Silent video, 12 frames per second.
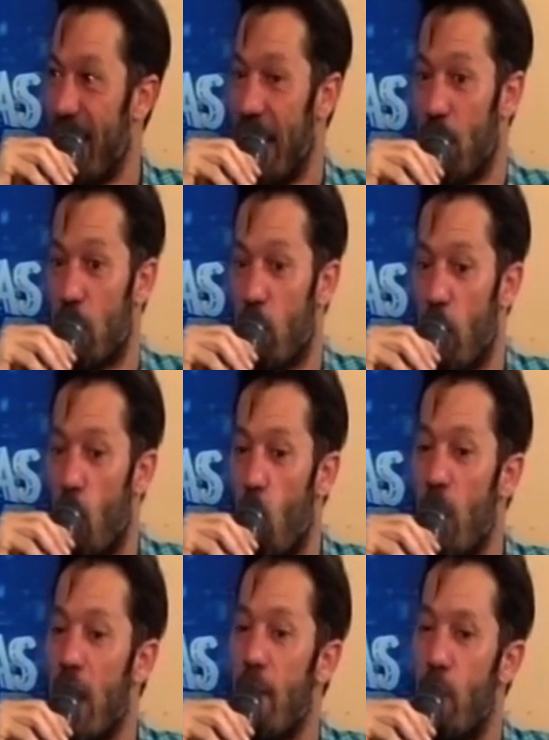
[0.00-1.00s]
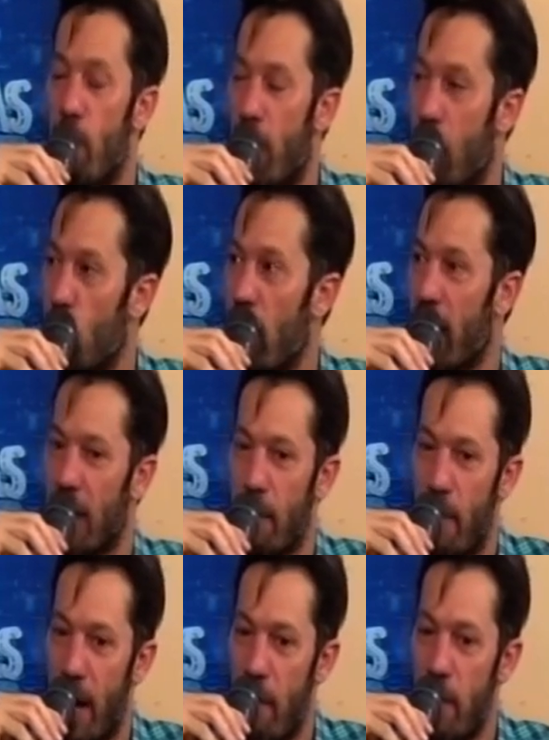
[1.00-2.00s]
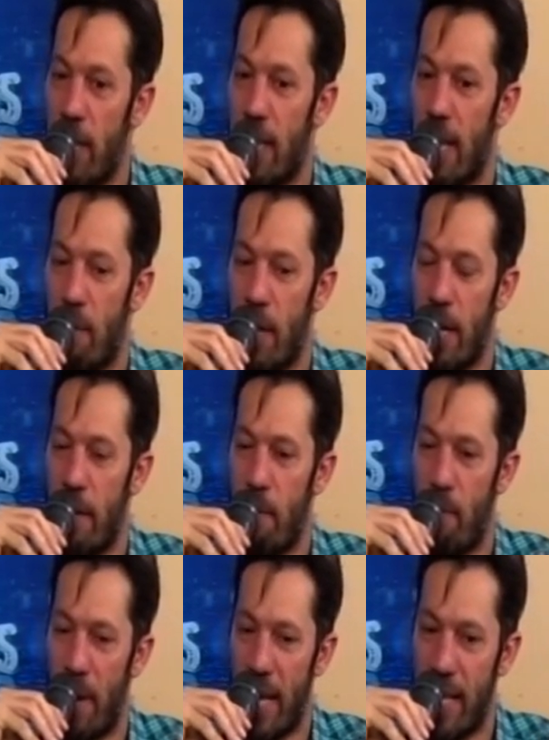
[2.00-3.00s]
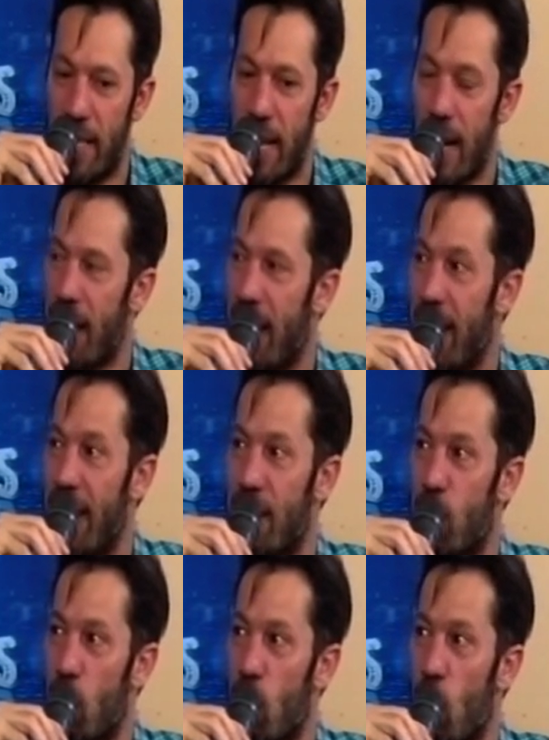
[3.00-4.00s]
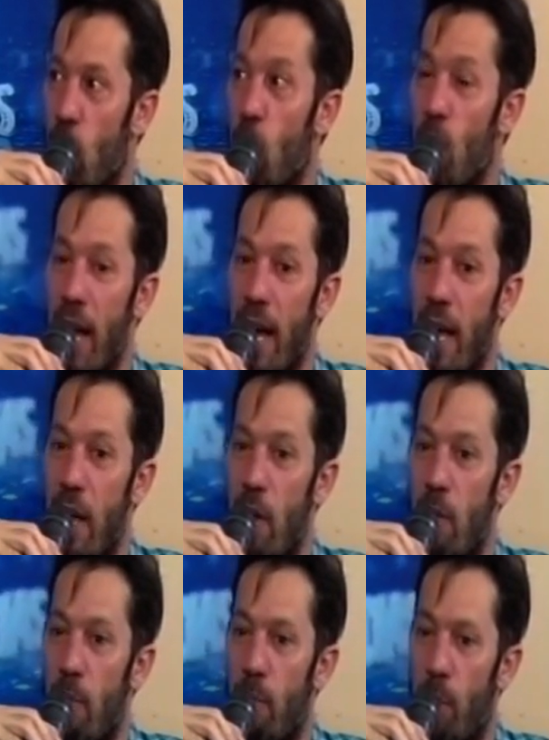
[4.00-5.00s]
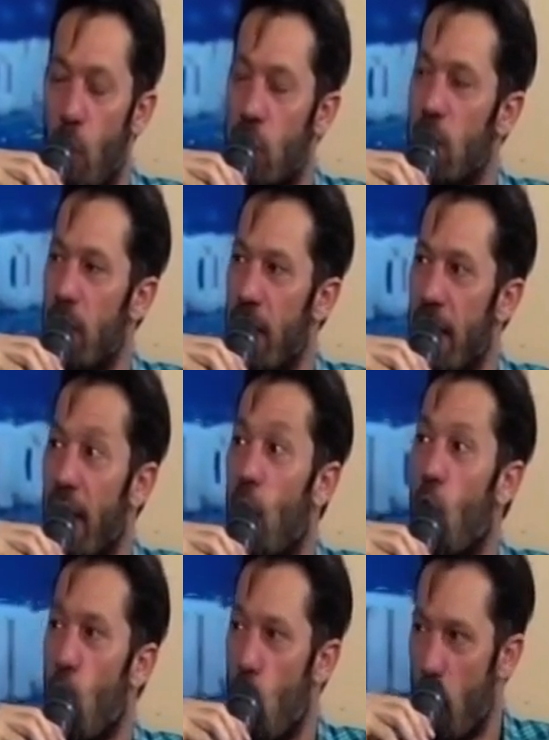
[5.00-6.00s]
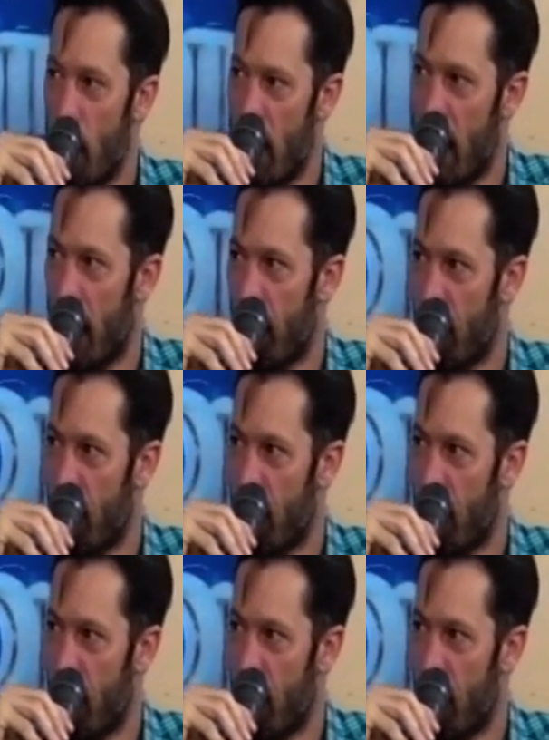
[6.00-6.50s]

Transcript: Entonces, bueno, una diplomatura que te permite también pensar en eso como una posible economía